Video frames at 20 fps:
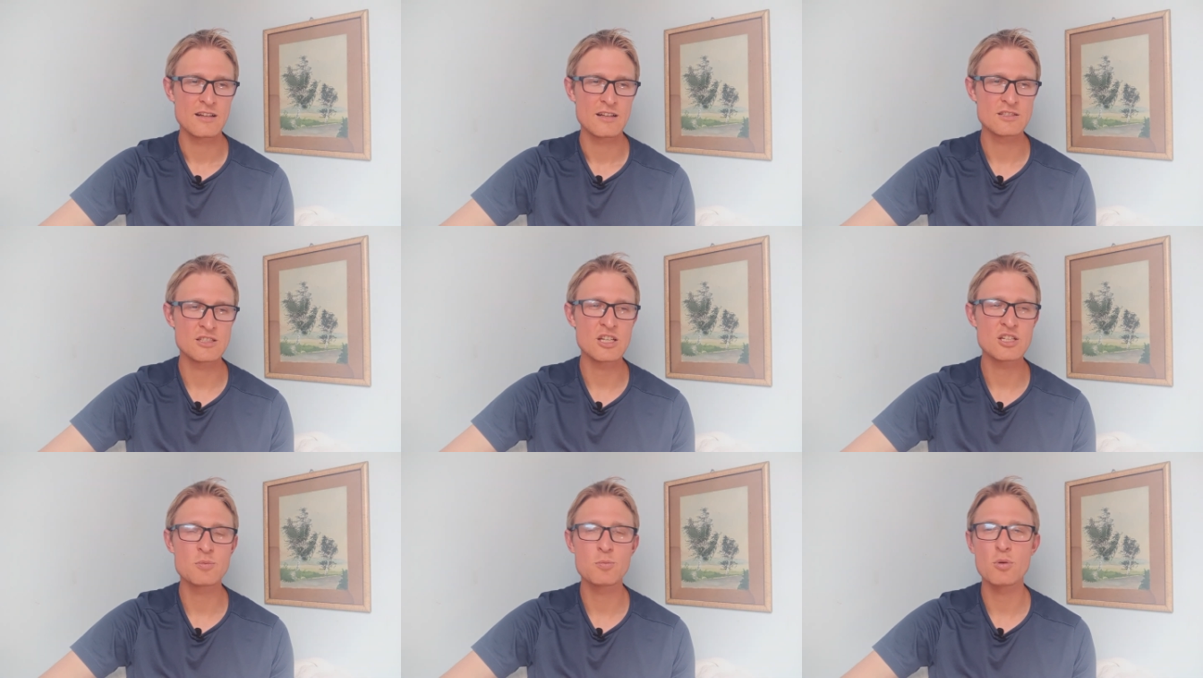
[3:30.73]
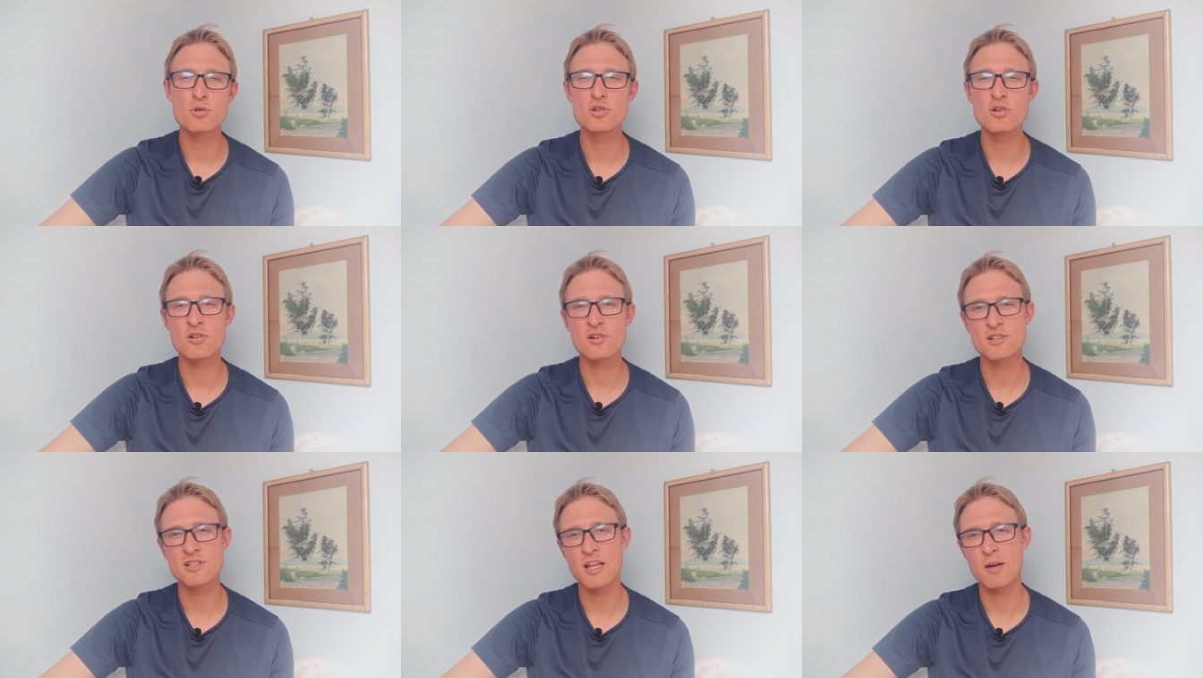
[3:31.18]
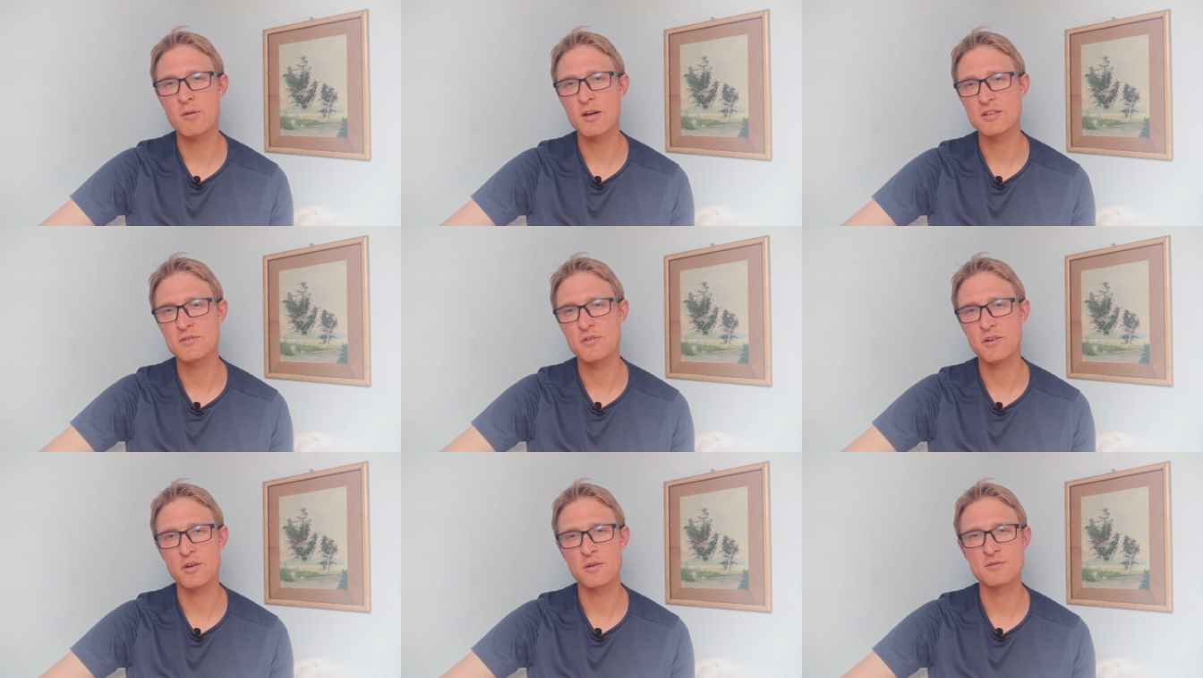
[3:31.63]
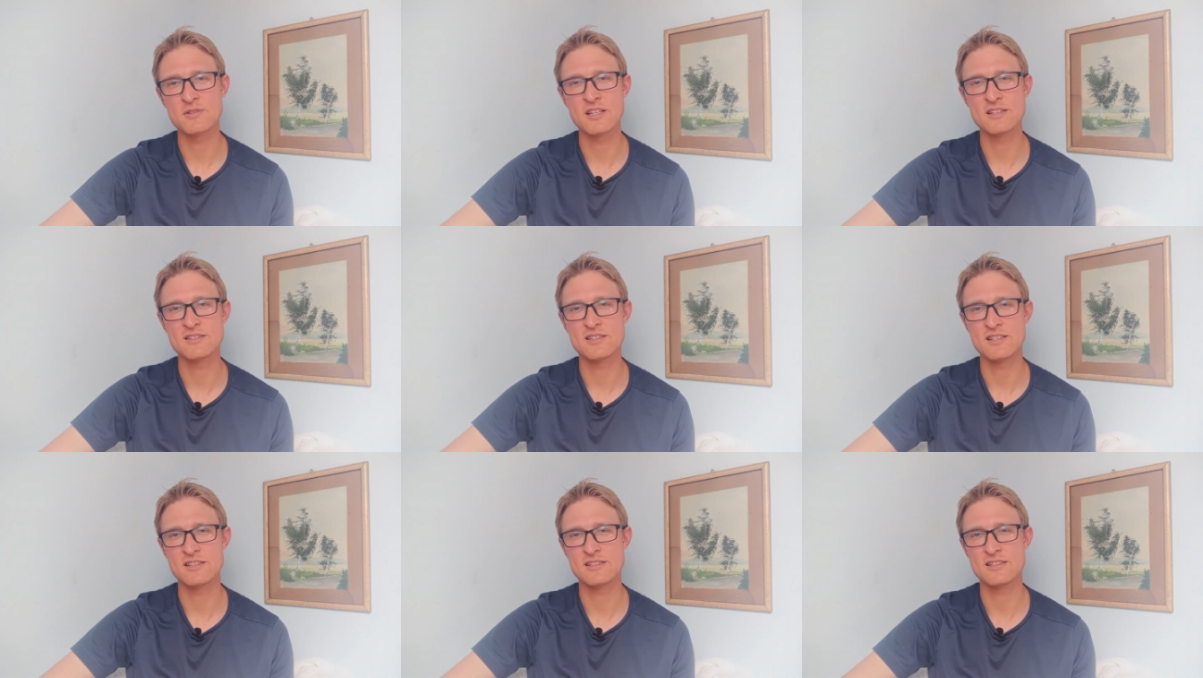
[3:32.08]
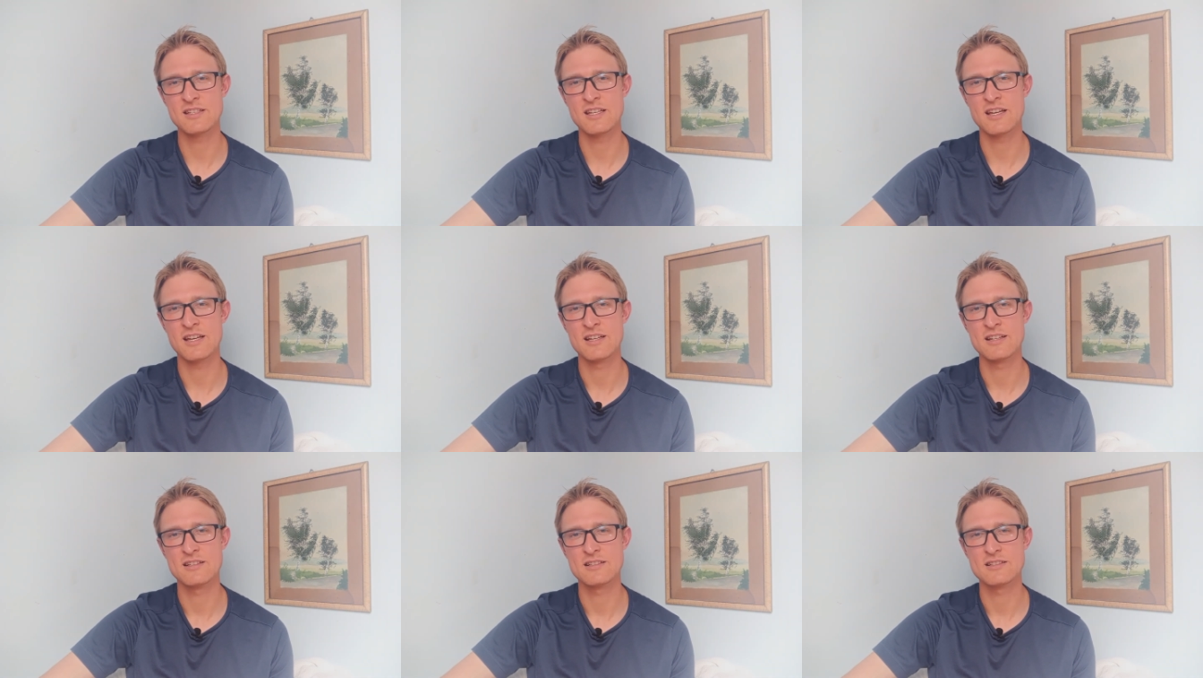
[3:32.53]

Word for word: gdzieś pociągnęła Twoją decyzję,